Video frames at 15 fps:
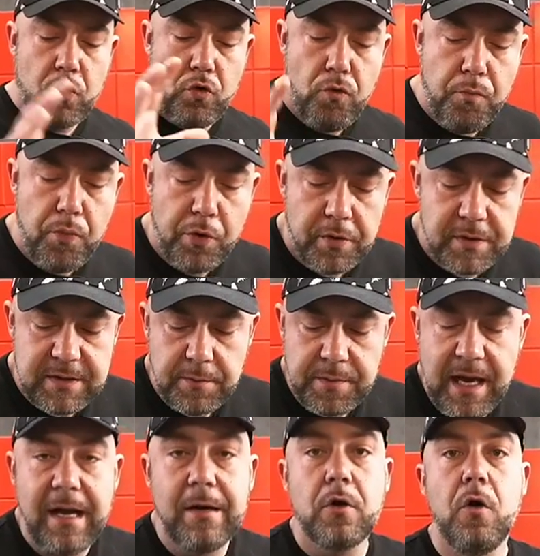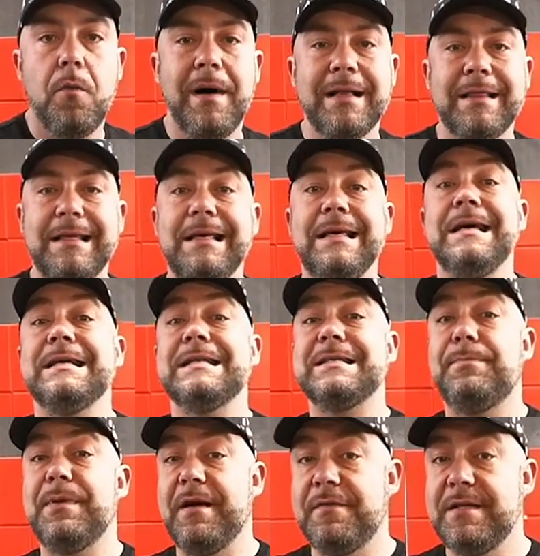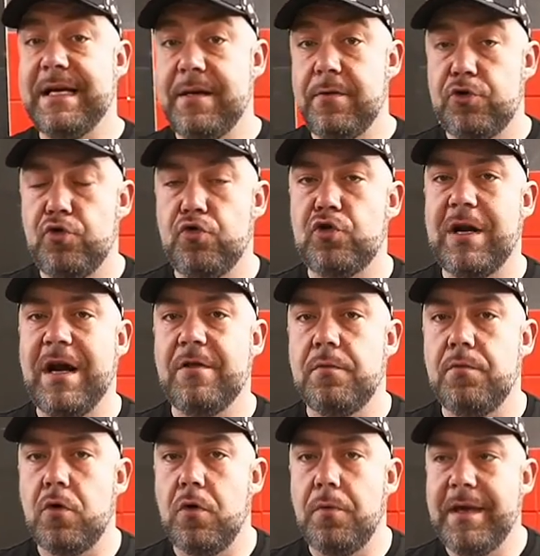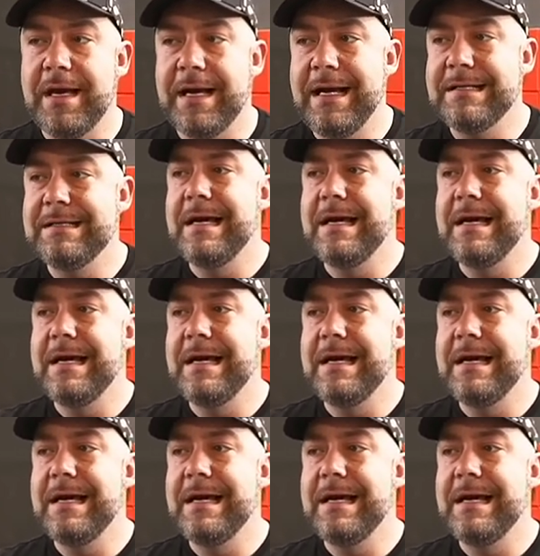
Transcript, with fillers: kupują sobie alkomaty, sprawdzają, czy już rano mogą jechać.